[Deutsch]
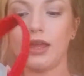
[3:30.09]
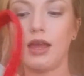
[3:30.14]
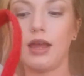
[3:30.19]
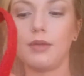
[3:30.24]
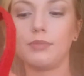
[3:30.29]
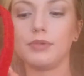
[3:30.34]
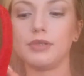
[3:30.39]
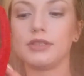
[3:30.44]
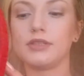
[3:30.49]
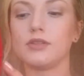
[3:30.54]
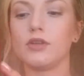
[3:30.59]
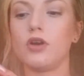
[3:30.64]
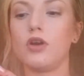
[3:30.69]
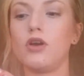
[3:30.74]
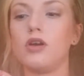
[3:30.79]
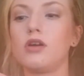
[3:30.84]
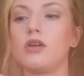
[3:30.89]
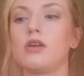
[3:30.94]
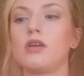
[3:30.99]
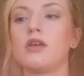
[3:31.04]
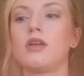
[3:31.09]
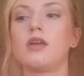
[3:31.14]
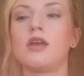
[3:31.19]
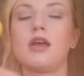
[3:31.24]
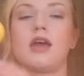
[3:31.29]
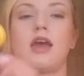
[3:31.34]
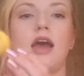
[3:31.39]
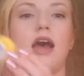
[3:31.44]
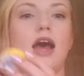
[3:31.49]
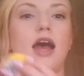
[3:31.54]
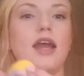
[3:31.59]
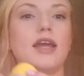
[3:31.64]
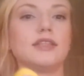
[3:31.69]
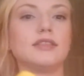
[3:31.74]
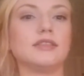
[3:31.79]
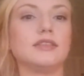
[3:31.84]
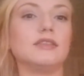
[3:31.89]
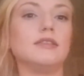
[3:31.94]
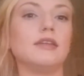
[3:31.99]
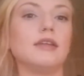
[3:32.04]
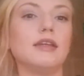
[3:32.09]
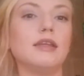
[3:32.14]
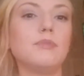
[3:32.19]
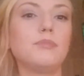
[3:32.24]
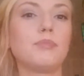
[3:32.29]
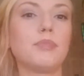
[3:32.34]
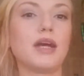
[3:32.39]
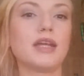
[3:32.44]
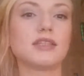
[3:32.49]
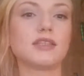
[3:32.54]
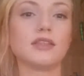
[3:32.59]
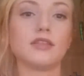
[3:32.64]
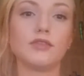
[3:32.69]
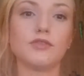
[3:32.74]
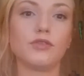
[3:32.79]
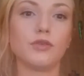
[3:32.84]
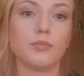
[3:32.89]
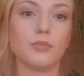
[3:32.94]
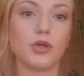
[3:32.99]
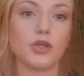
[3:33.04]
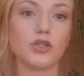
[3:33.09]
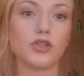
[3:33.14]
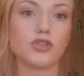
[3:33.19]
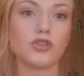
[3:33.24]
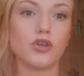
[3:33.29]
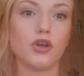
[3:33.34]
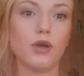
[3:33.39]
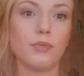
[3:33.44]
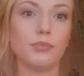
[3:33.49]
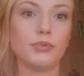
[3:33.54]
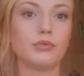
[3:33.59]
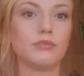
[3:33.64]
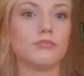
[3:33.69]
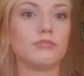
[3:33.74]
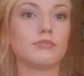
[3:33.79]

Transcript: habe ich noch eine Lip Butter vom Body Shop.